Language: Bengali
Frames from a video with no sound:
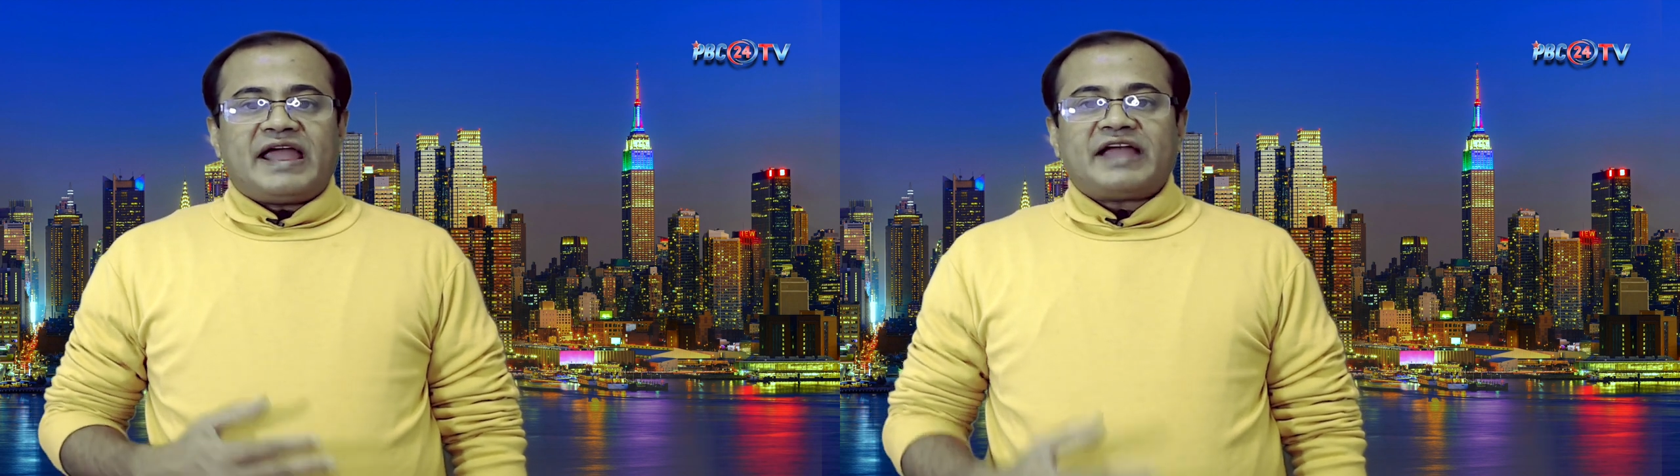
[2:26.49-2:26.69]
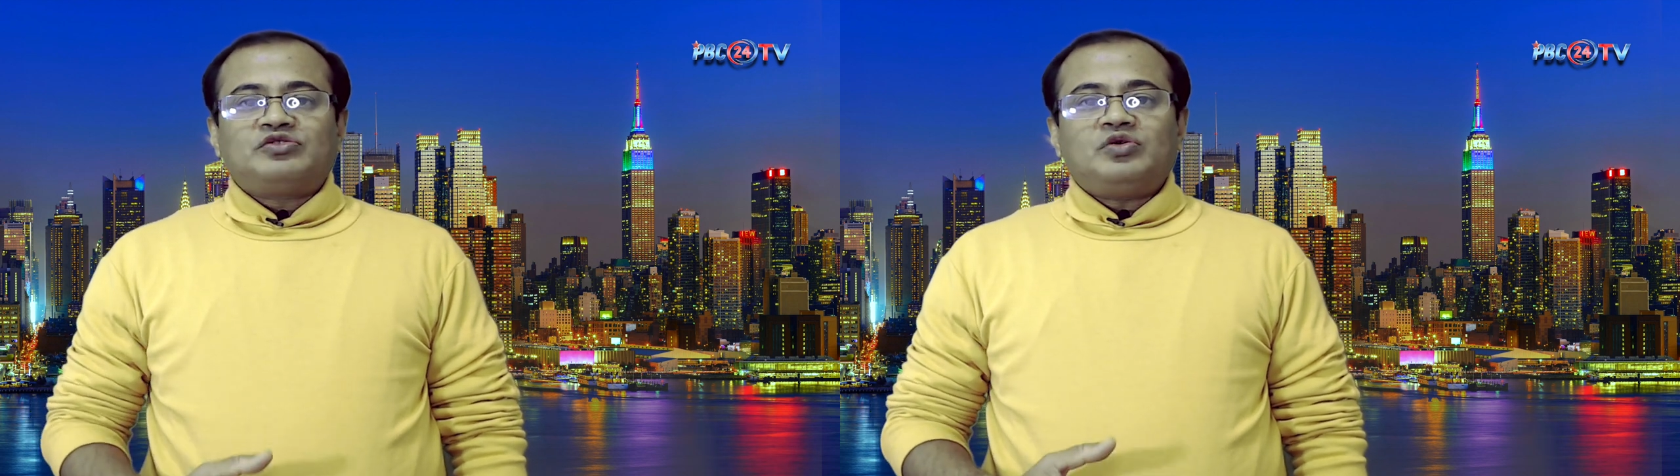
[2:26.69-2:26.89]

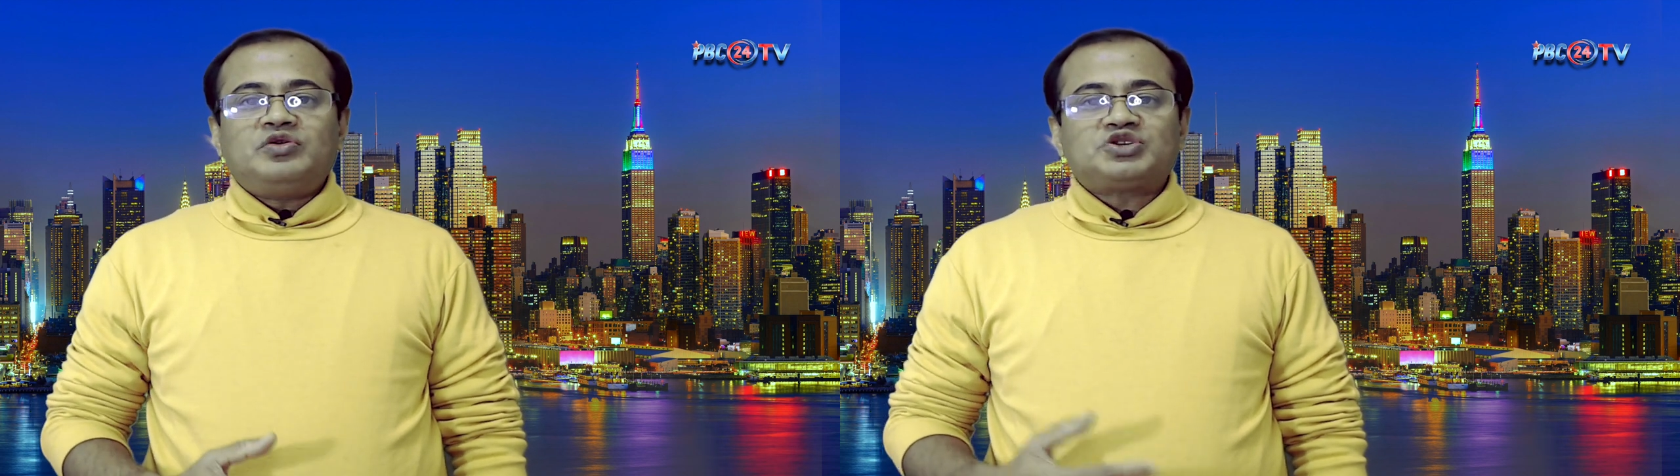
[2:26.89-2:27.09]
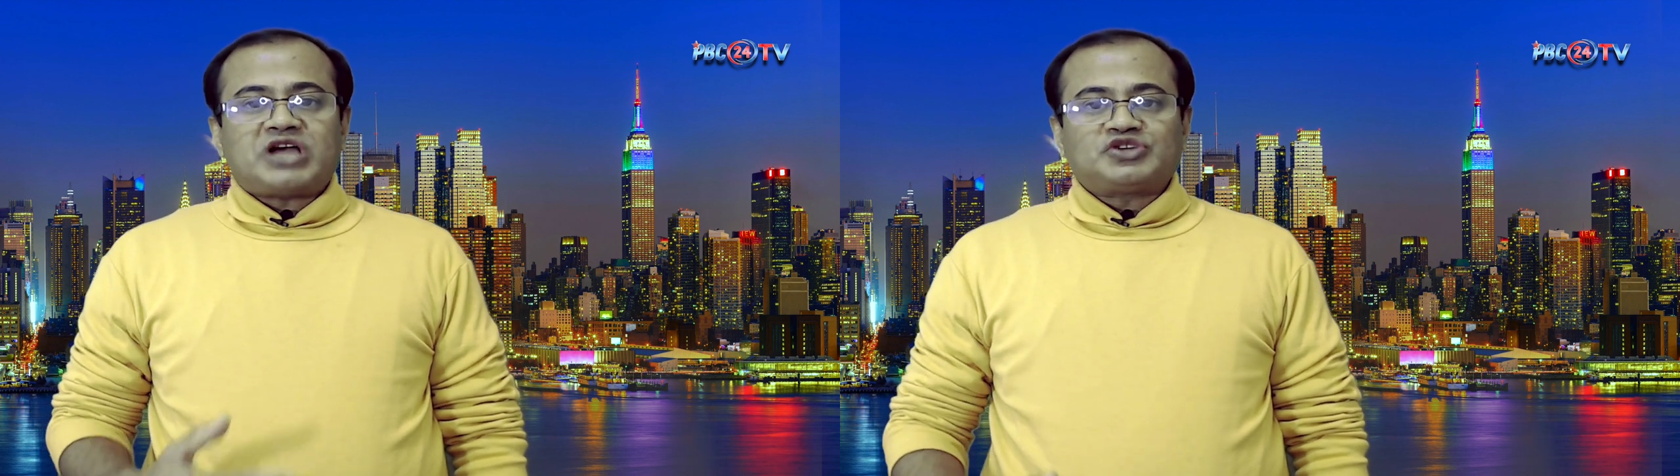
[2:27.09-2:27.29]

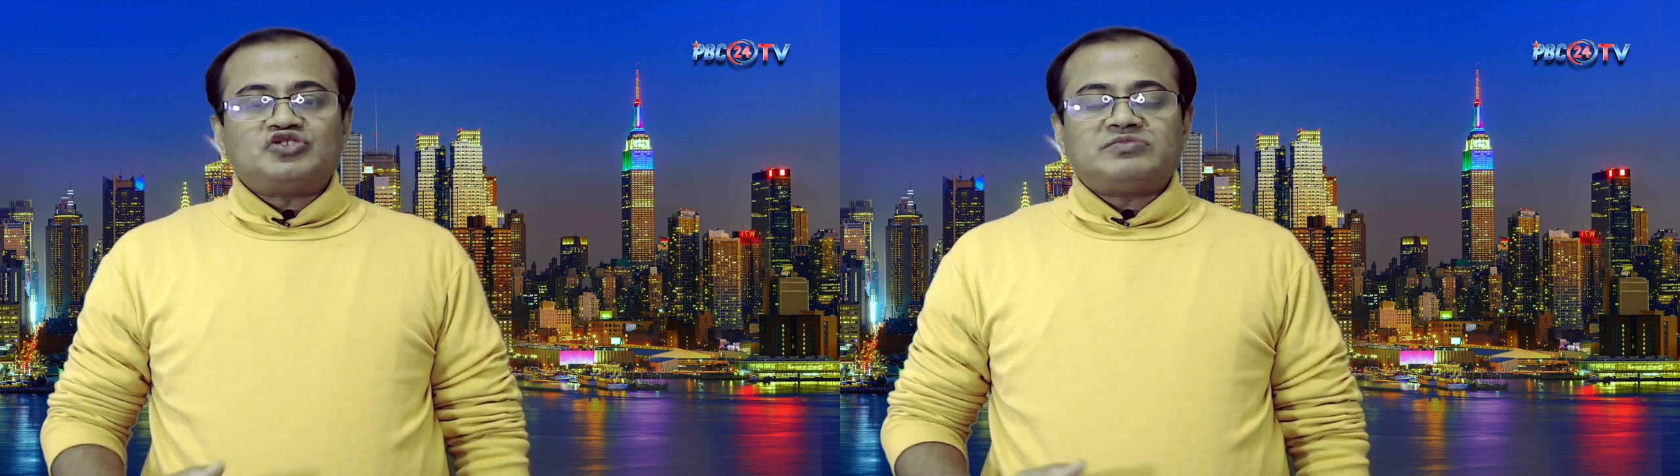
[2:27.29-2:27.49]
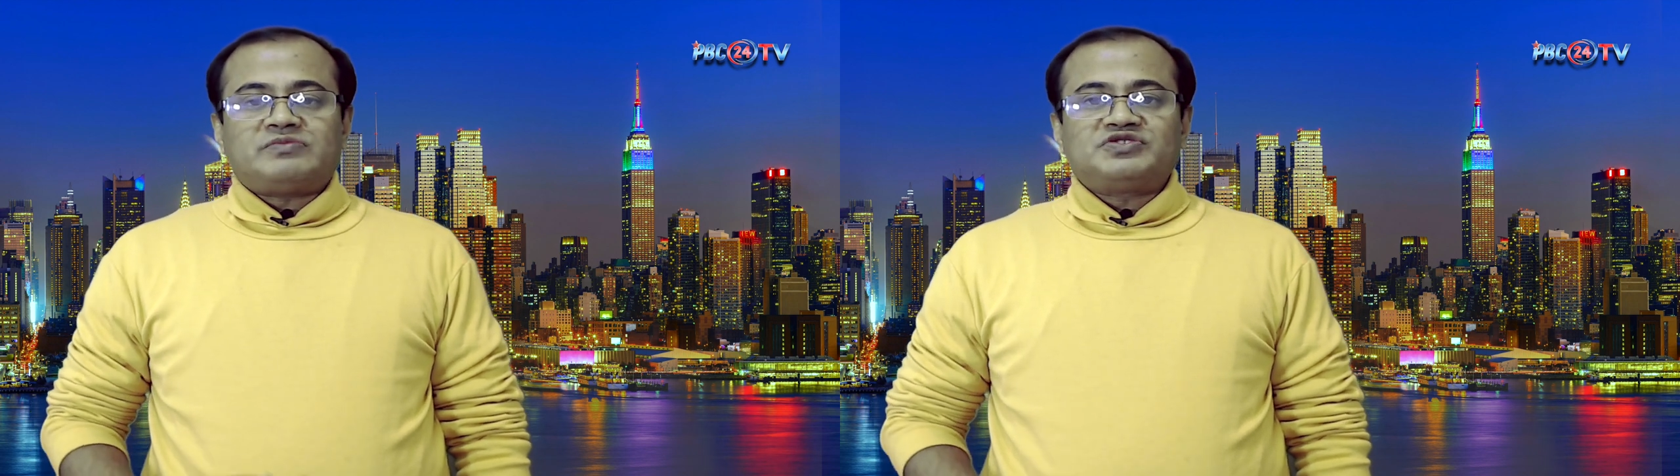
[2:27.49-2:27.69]
একদলীয়
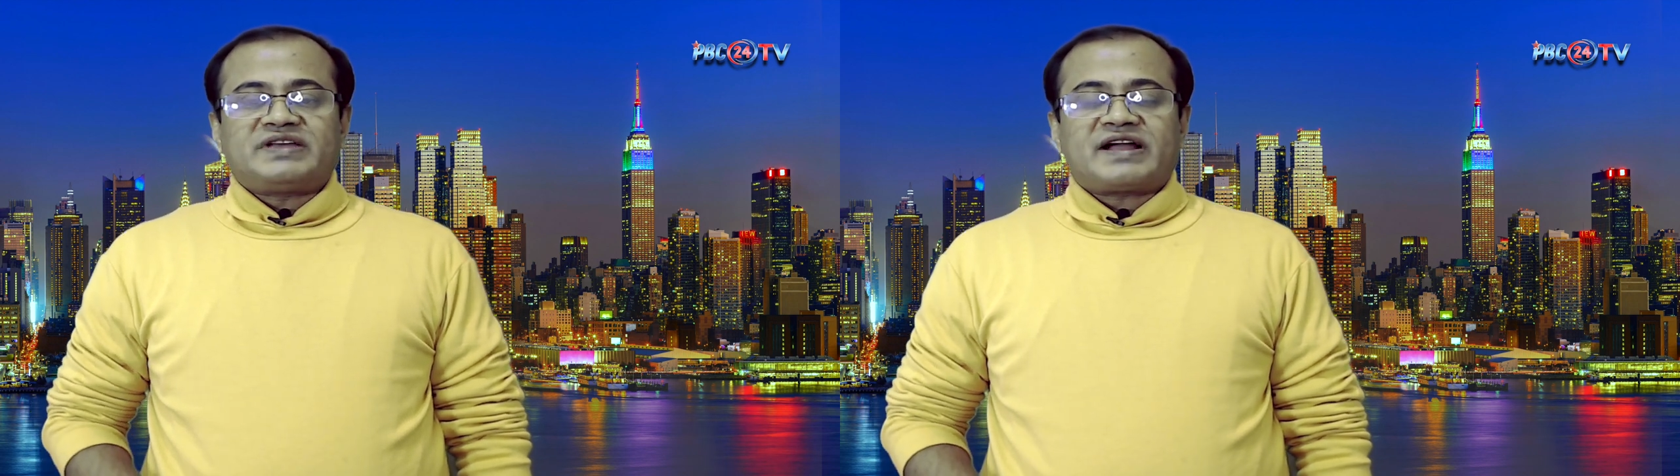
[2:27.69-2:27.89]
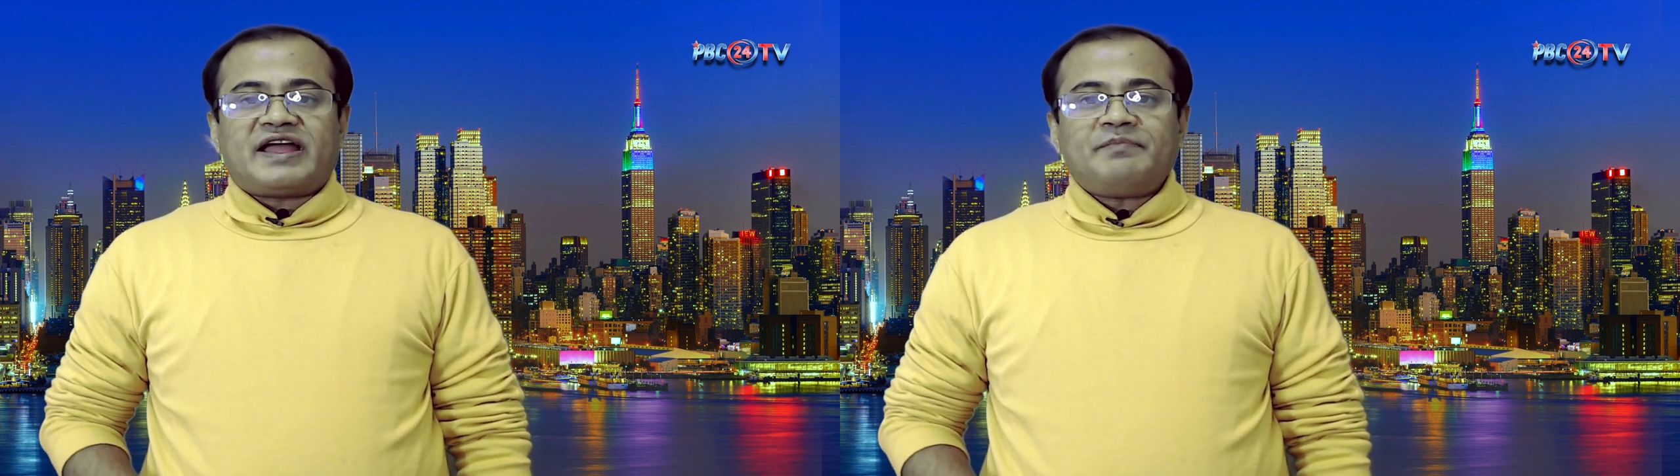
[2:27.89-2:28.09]
শাসন
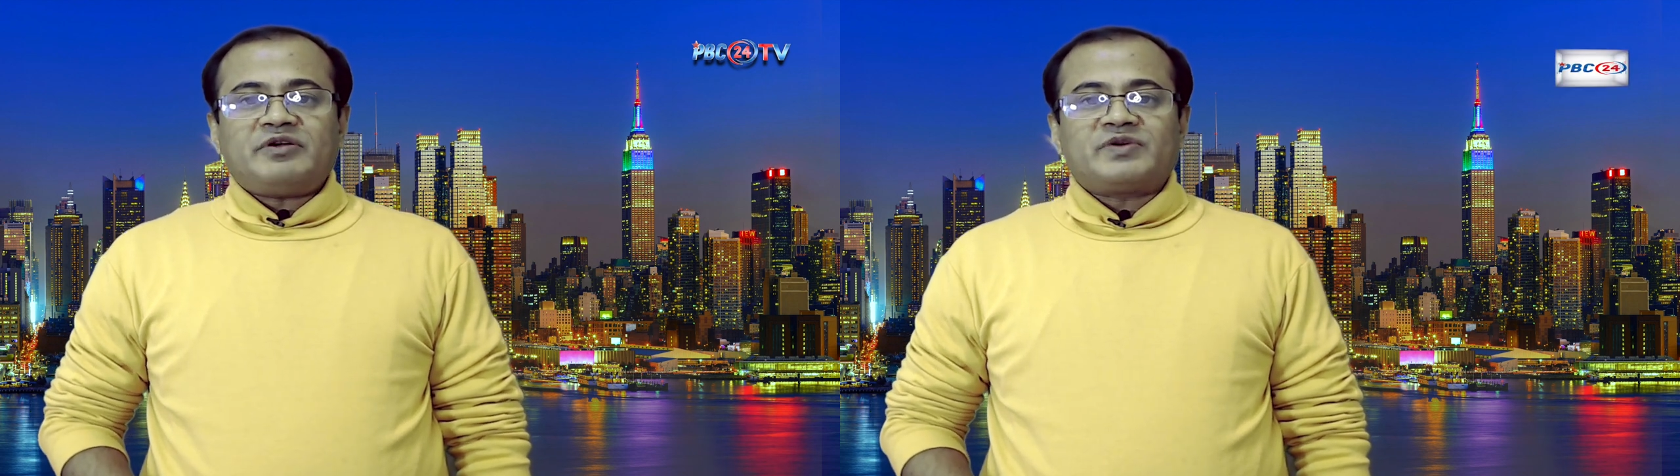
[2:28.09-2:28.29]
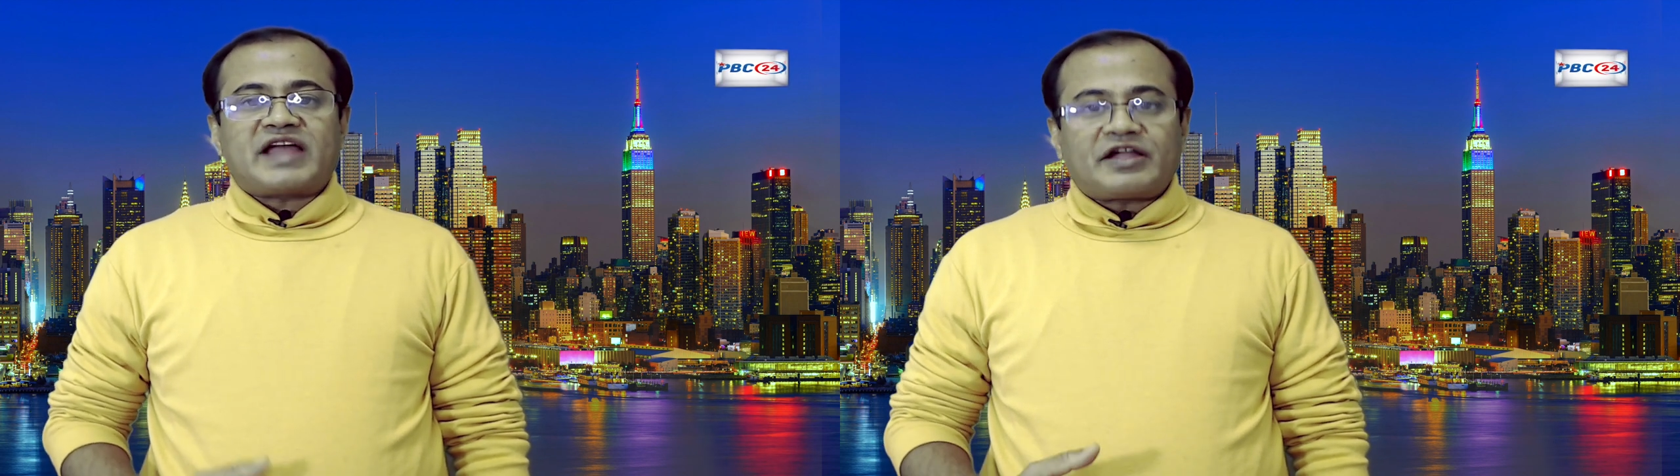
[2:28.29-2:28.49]
ব্যবস্থা কায়েম এবং